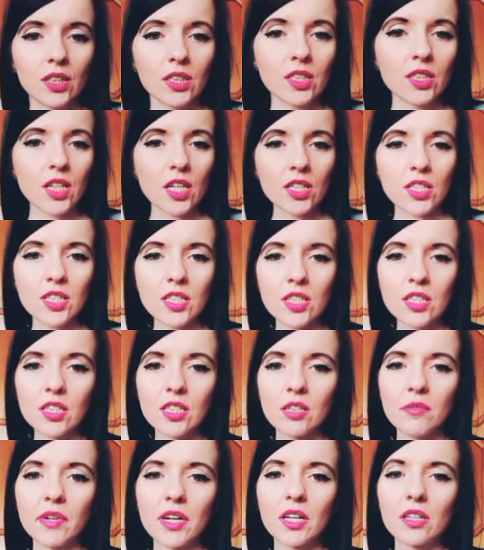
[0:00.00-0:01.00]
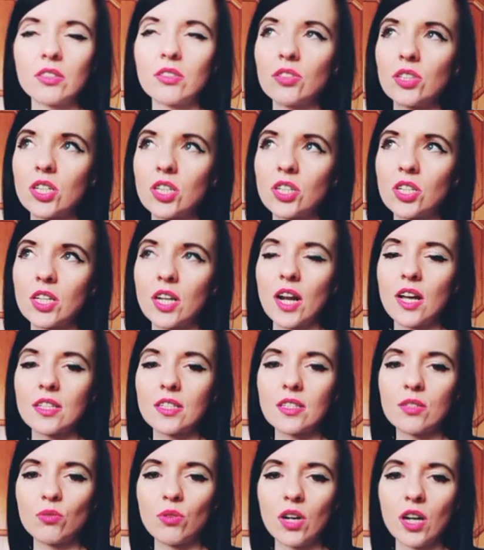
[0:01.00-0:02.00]
Cześć, siemanko, jeszcze
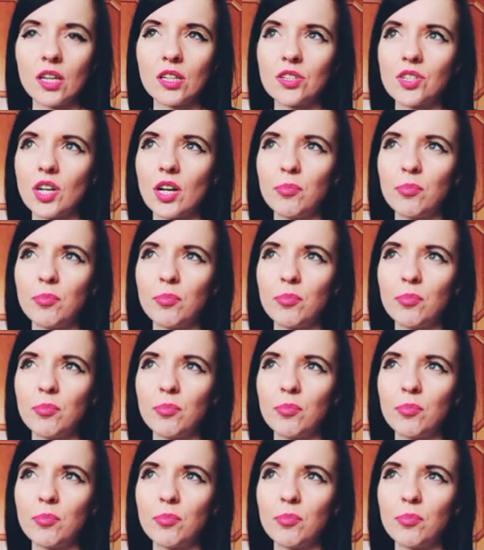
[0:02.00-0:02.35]
raz słuchajcie,